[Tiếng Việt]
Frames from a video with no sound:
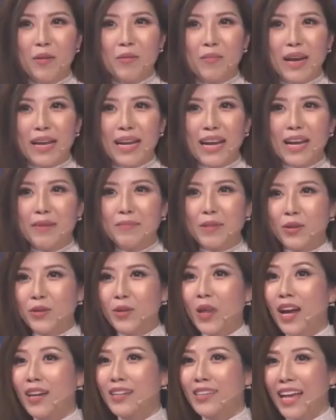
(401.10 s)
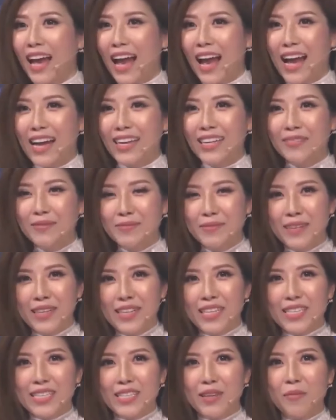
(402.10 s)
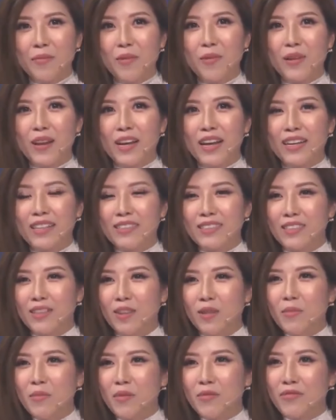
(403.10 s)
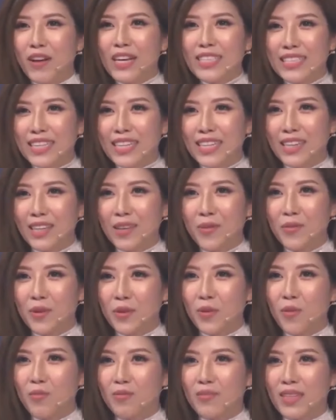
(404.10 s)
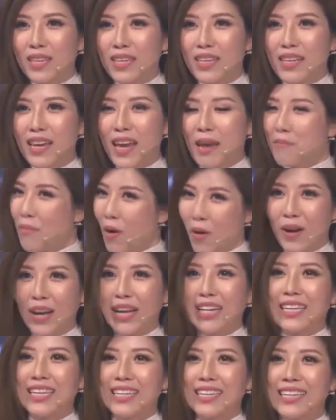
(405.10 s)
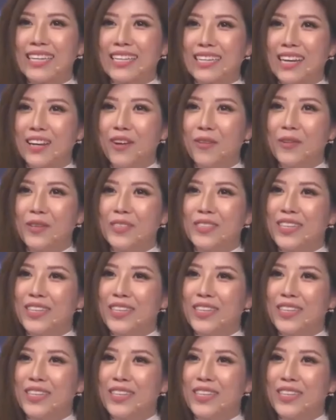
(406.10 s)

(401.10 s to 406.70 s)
lúc mà bạn hát bạn có thần thái á xong rồi là lúc mà phát ra cái tiếng cuối cùng thì em bỏ ngay cái ý định đấy